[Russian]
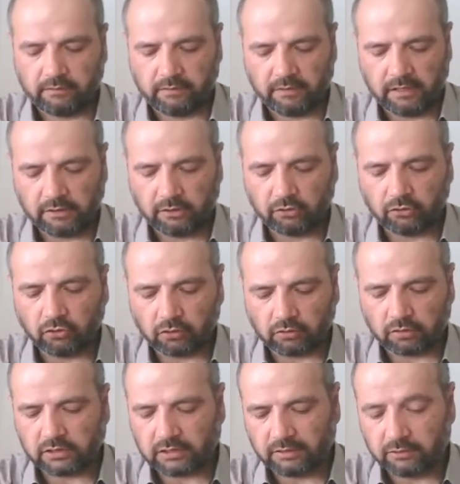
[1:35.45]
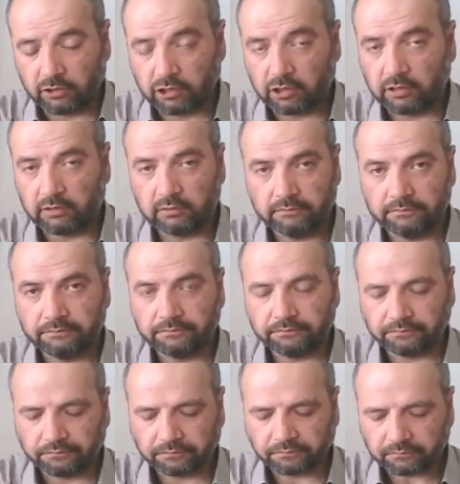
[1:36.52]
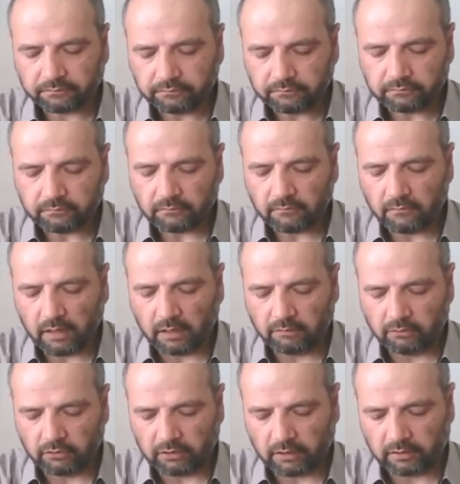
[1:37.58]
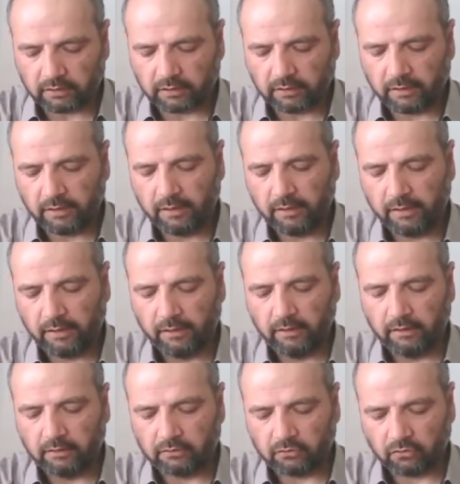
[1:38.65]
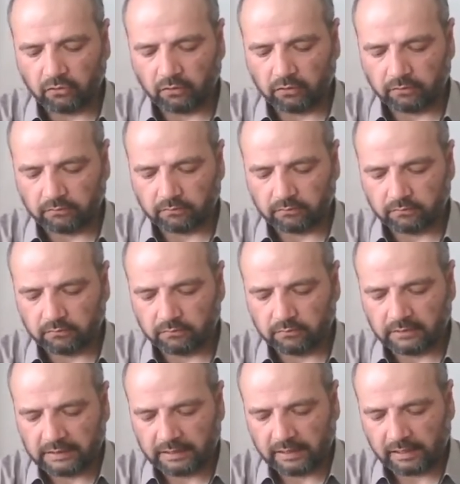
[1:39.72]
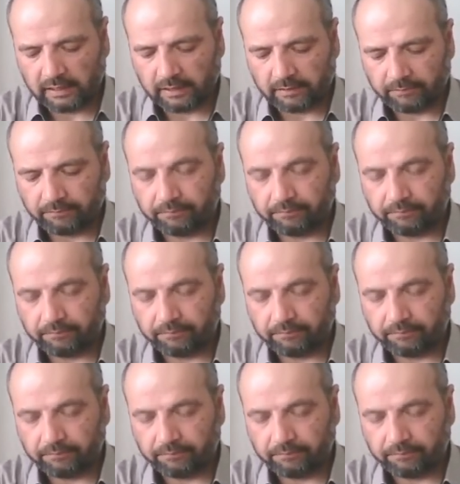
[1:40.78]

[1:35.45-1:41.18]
Если кто-то совершил вот это, то для